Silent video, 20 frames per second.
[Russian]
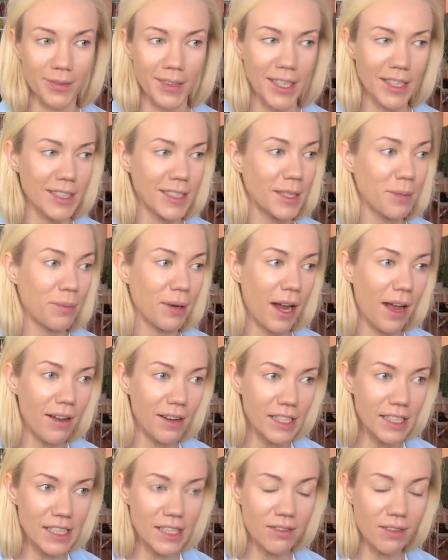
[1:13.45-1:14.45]
Есть
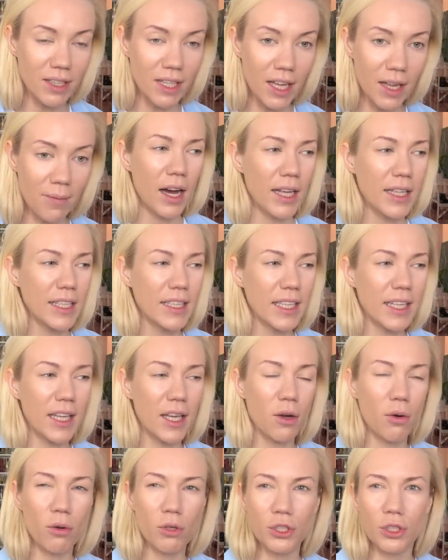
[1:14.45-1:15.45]
неправильные цвета, они
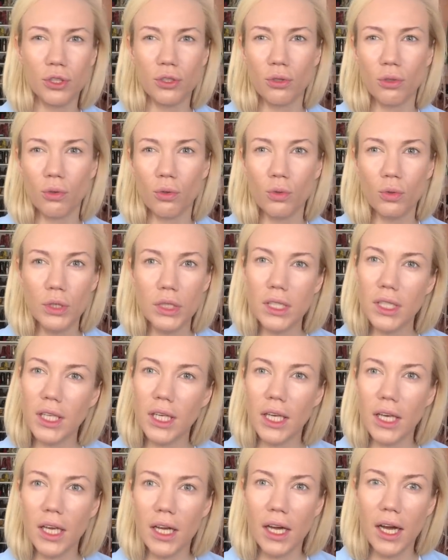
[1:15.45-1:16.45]
такие очень
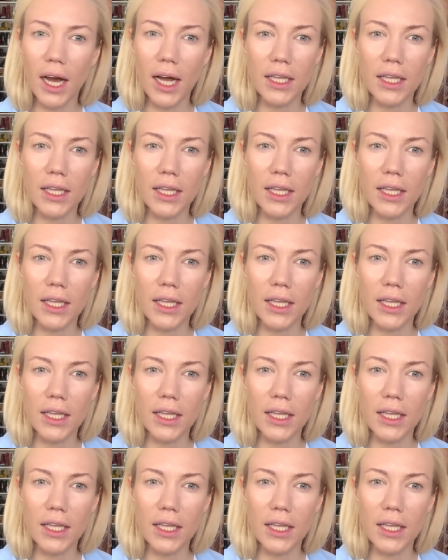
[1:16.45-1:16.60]
узкие,